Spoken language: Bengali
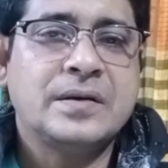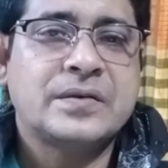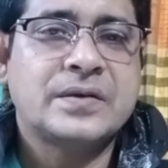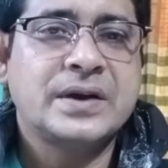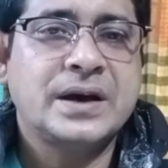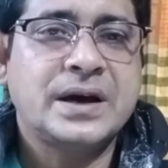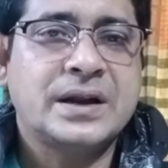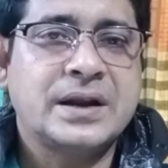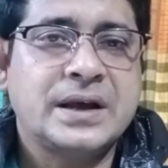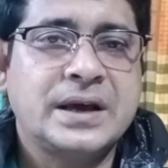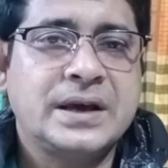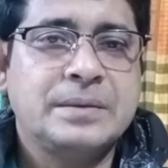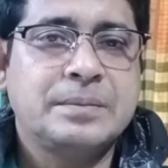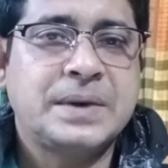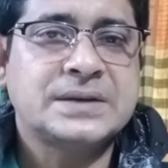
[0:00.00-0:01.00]
সে আর
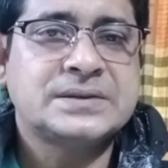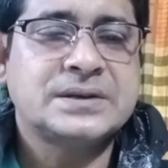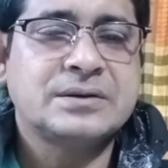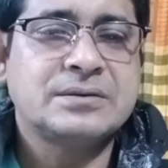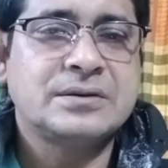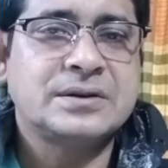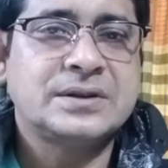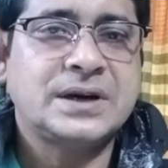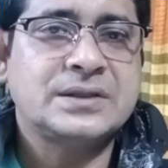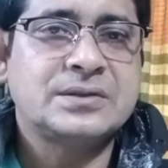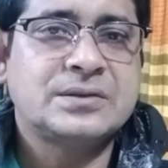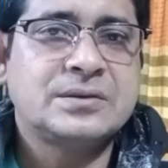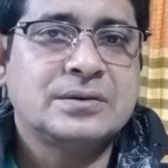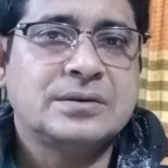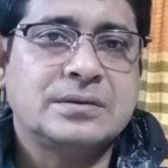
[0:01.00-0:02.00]
এই বাচ্চাগুলোর
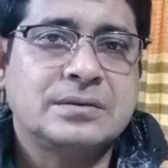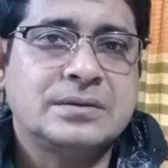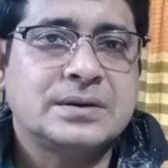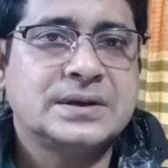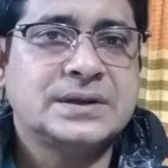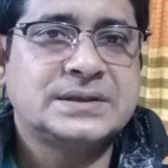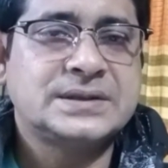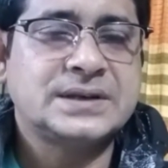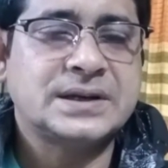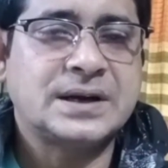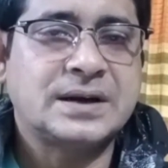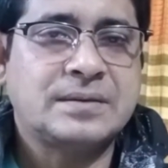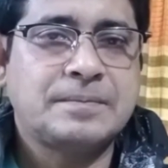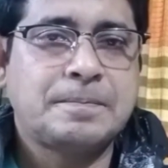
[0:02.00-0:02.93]
দায়িত্ব নিচ্ছে না